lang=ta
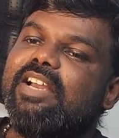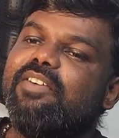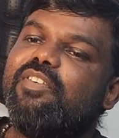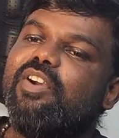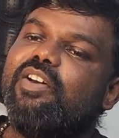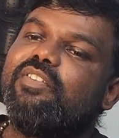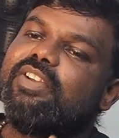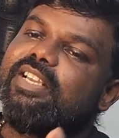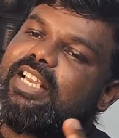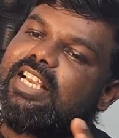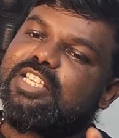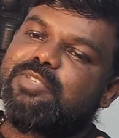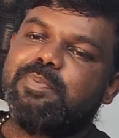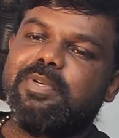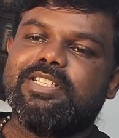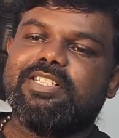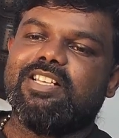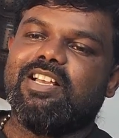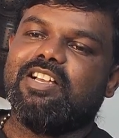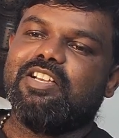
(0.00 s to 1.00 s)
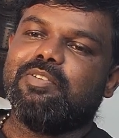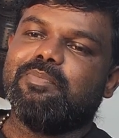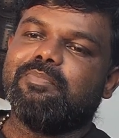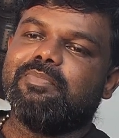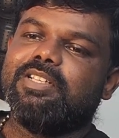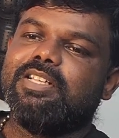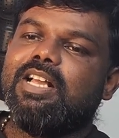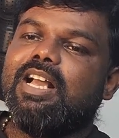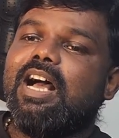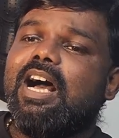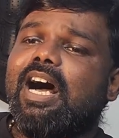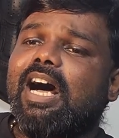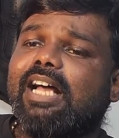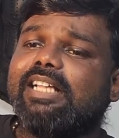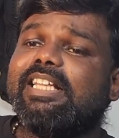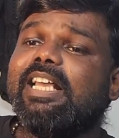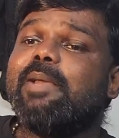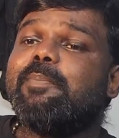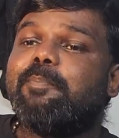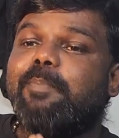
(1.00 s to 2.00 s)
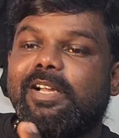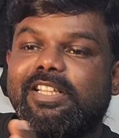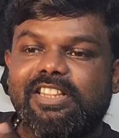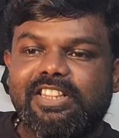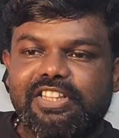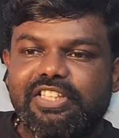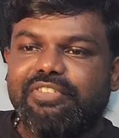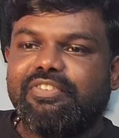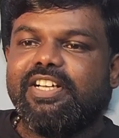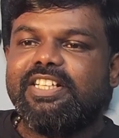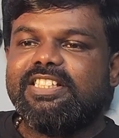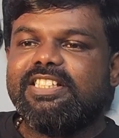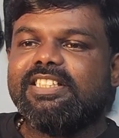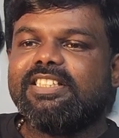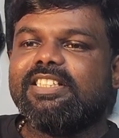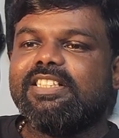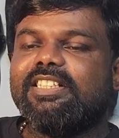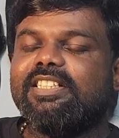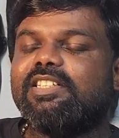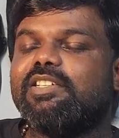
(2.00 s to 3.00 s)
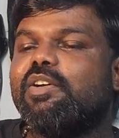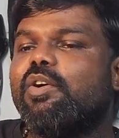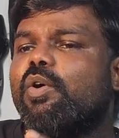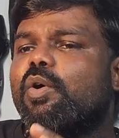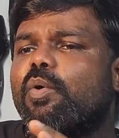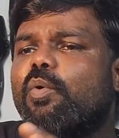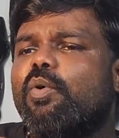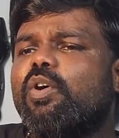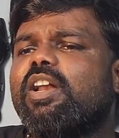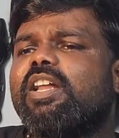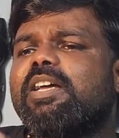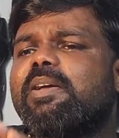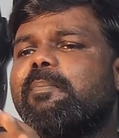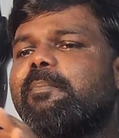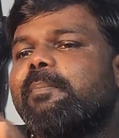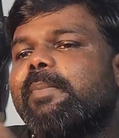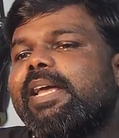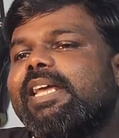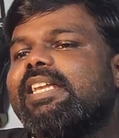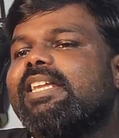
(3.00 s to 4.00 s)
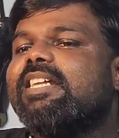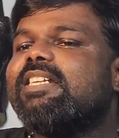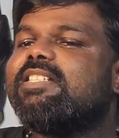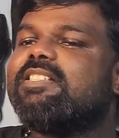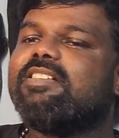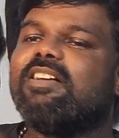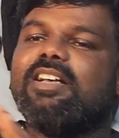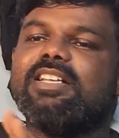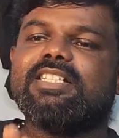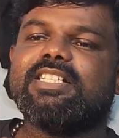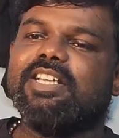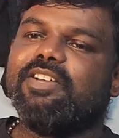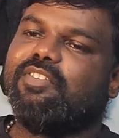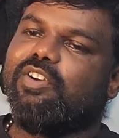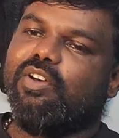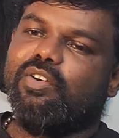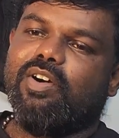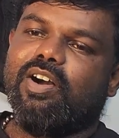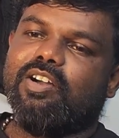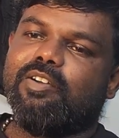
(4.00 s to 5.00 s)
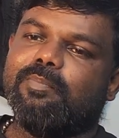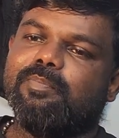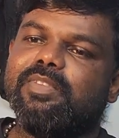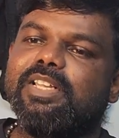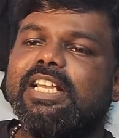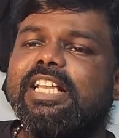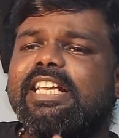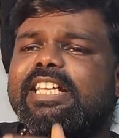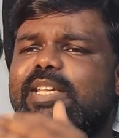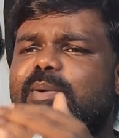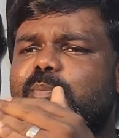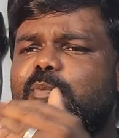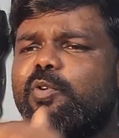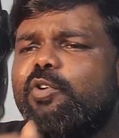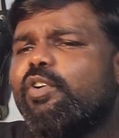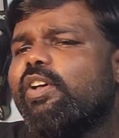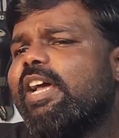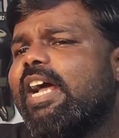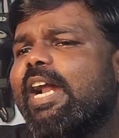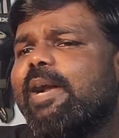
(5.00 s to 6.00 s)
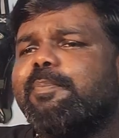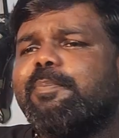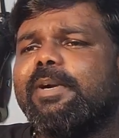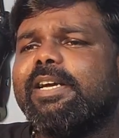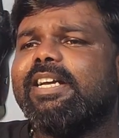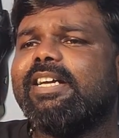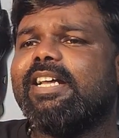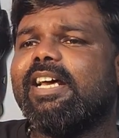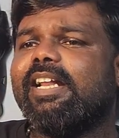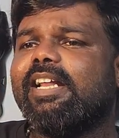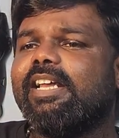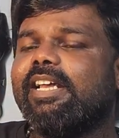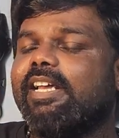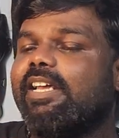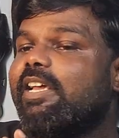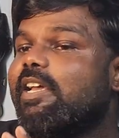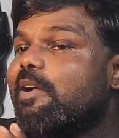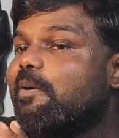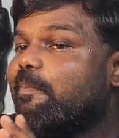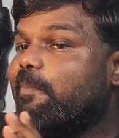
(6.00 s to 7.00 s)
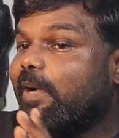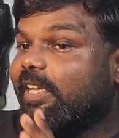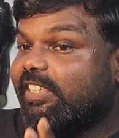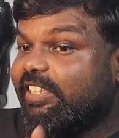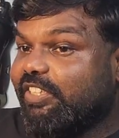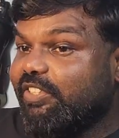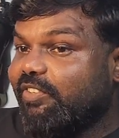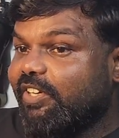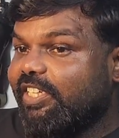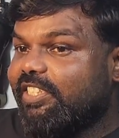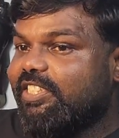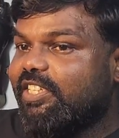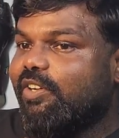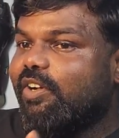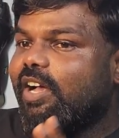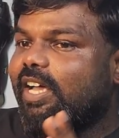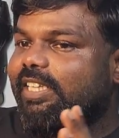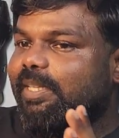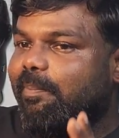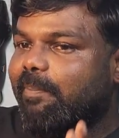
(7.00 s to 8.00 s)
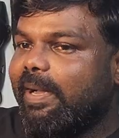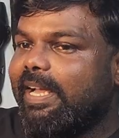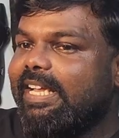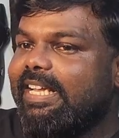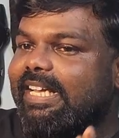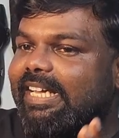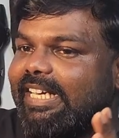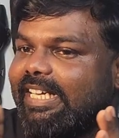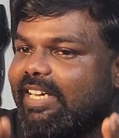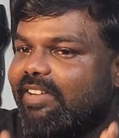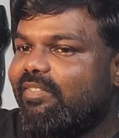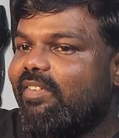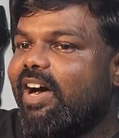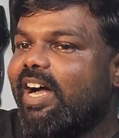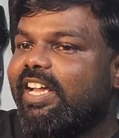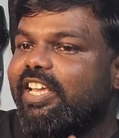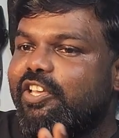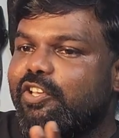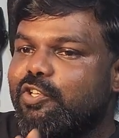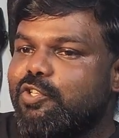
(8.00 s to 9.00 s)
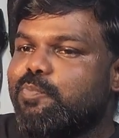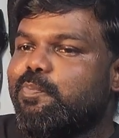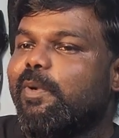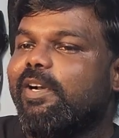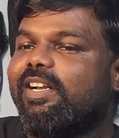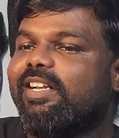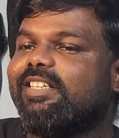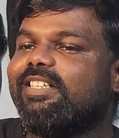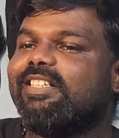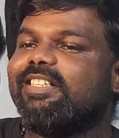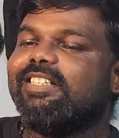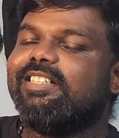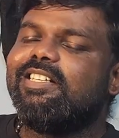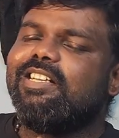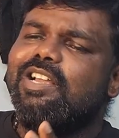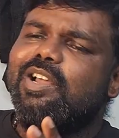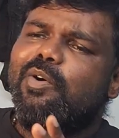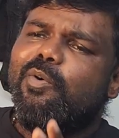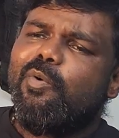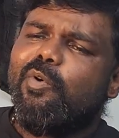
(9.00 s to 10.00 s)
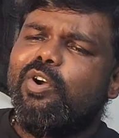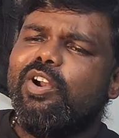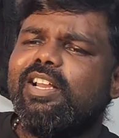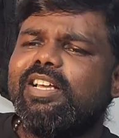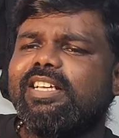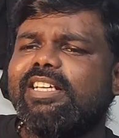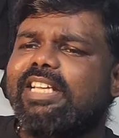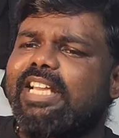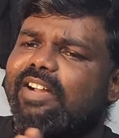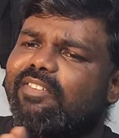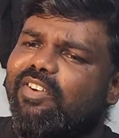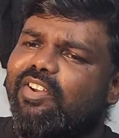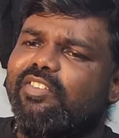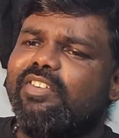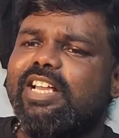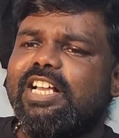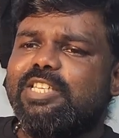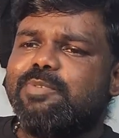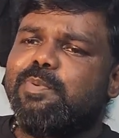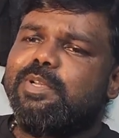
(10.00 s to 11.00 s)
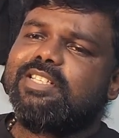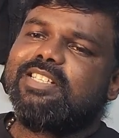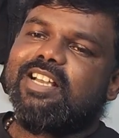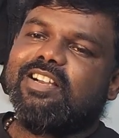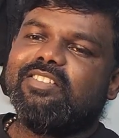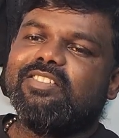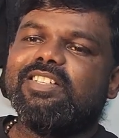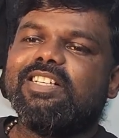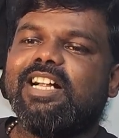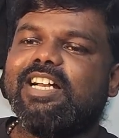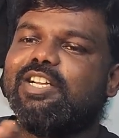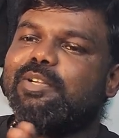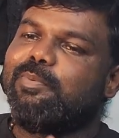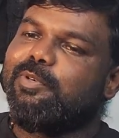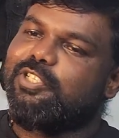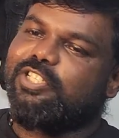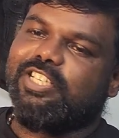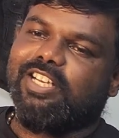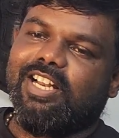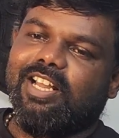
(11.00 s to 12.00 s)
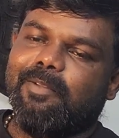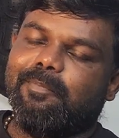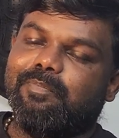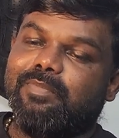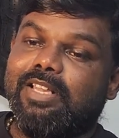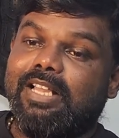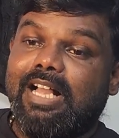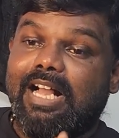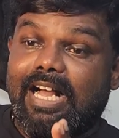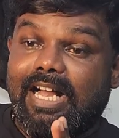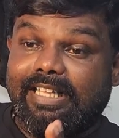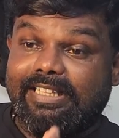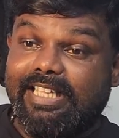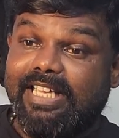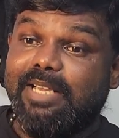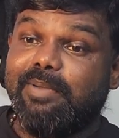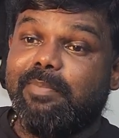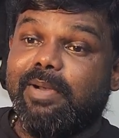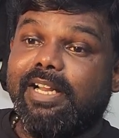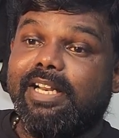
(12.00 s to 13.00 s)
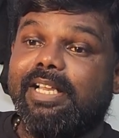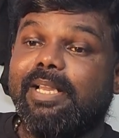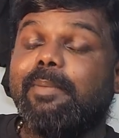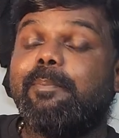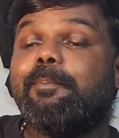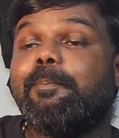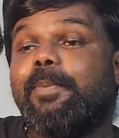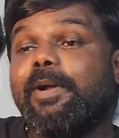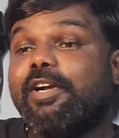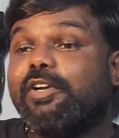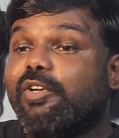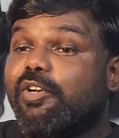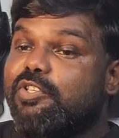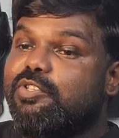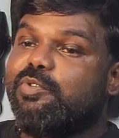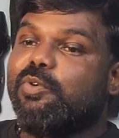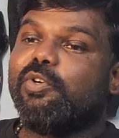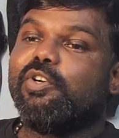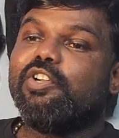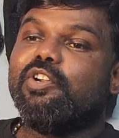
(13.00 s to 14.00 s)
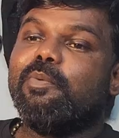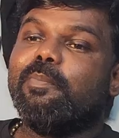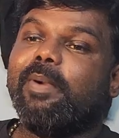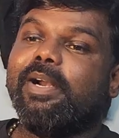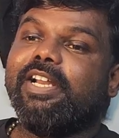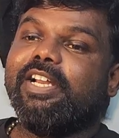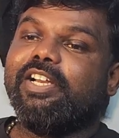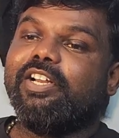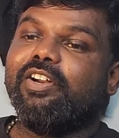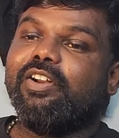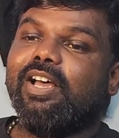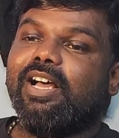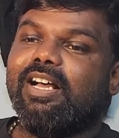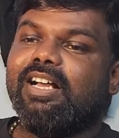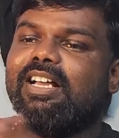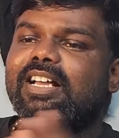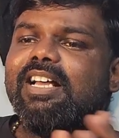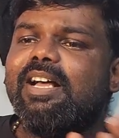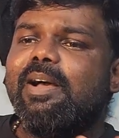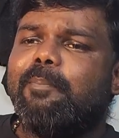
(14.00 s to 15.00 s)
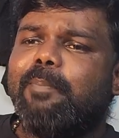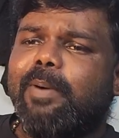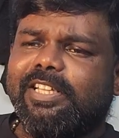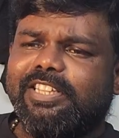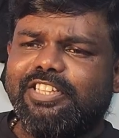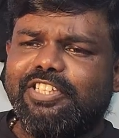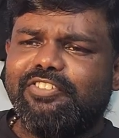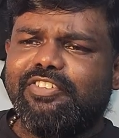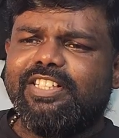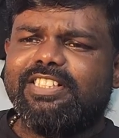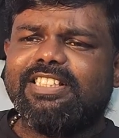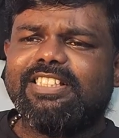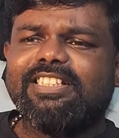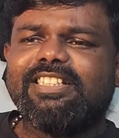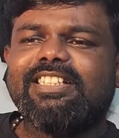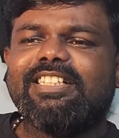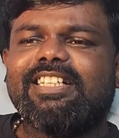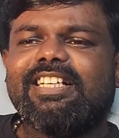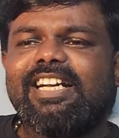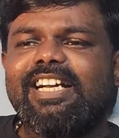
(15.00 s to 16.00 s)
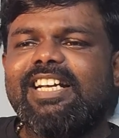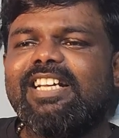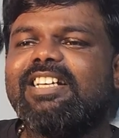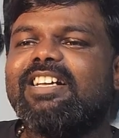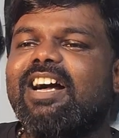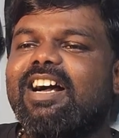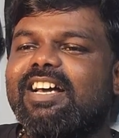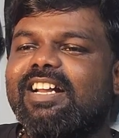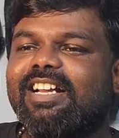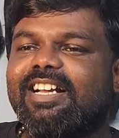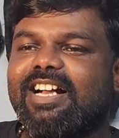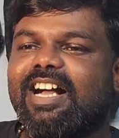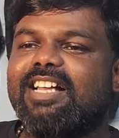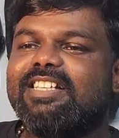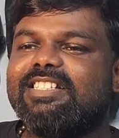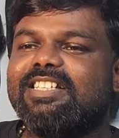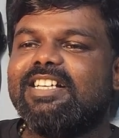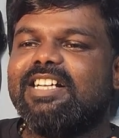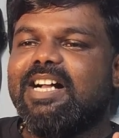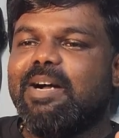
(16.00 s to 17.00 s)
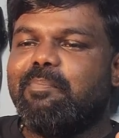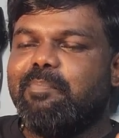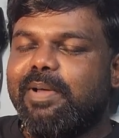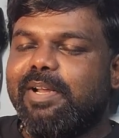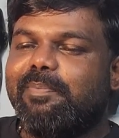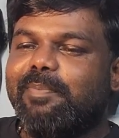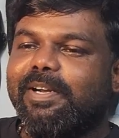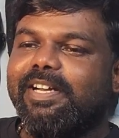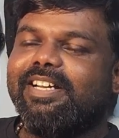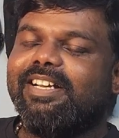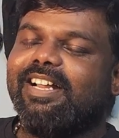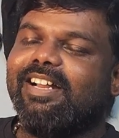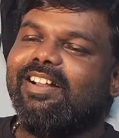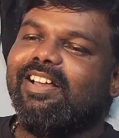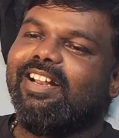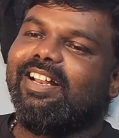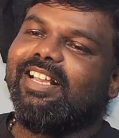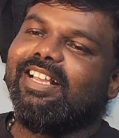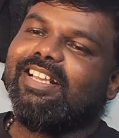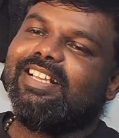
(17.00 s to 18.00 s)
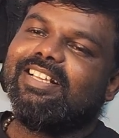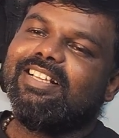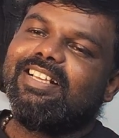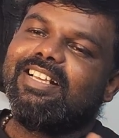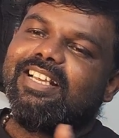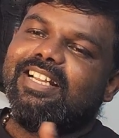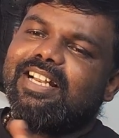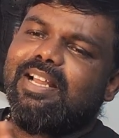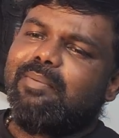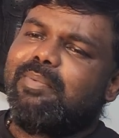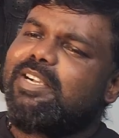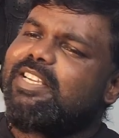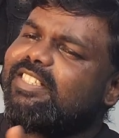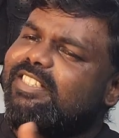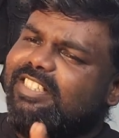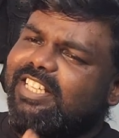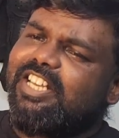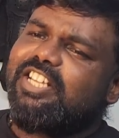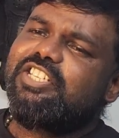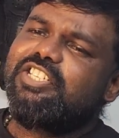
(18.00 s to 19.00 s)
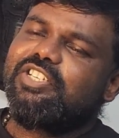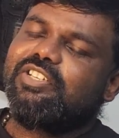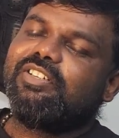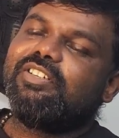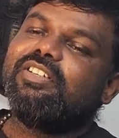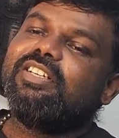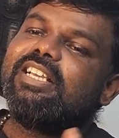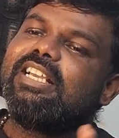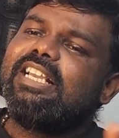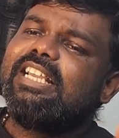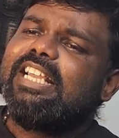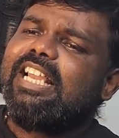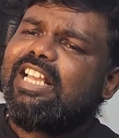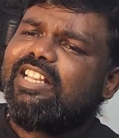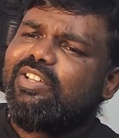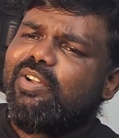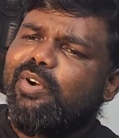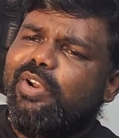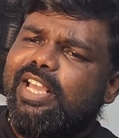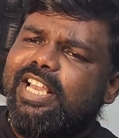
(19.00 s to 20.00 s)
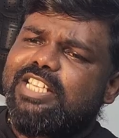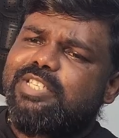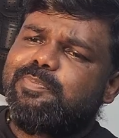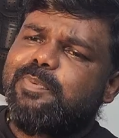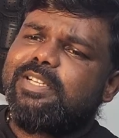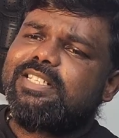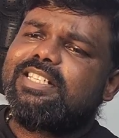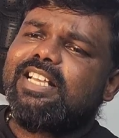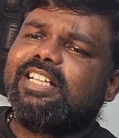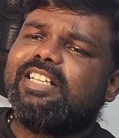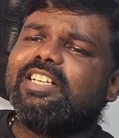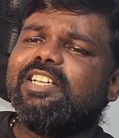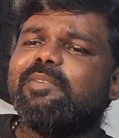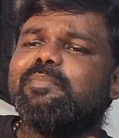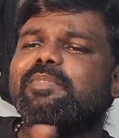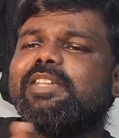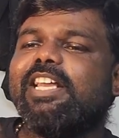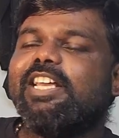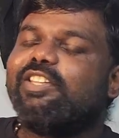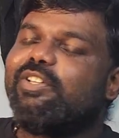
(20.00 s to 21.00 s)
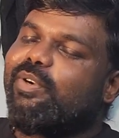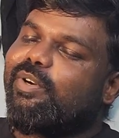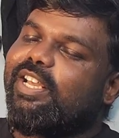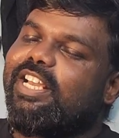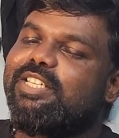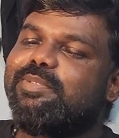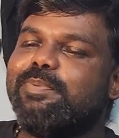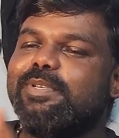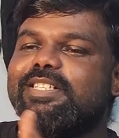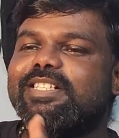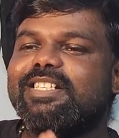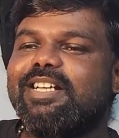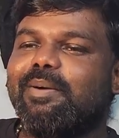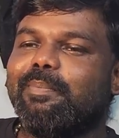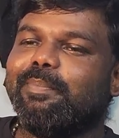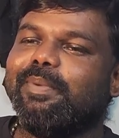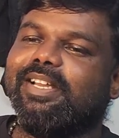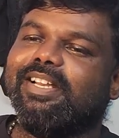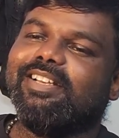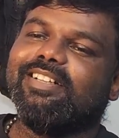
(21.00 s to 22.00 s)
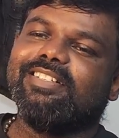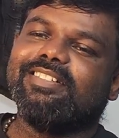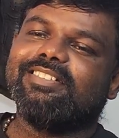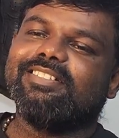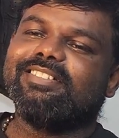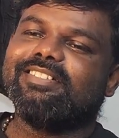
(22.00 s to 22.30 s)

எவ்வளவு எக்ஸ்பென்ஸ் ஆகும் அதே பத்து வருஷத்துக்கு உங்களுக்கு மெயின்டெனன்ஸ் காஸ்ட் எவ்வளவு ஆகும் இதை மூணு ஆட் பண்ணிட்டாலே பத்து வருஷம் அந்த பைக்கை நீங்க வாங்கி யூஸ் பண்றதுக்கு உங்களுக்கு எவ்வளவு எக்ஸ்பென்ஸ் ஆகும்னு கண்டுபிடிச்சிடலாம் அதே மாதிரி பெட்ரோல் ஸ்கூட்டருக்கும் பண்ணிட்டோம்னா பத்து வருஷத்துக்கு ரெண்டுக்கு ஆகிற காஸ்ட்டை கம்பேர் பண்ணிட்டானாலே நமக்கு தெரிஞ்சிடும் எதோட எக்ஸ்பென்ஸ் அதிகம் எதோட எக்ஸ்பென்ஸ் கம்மின்னு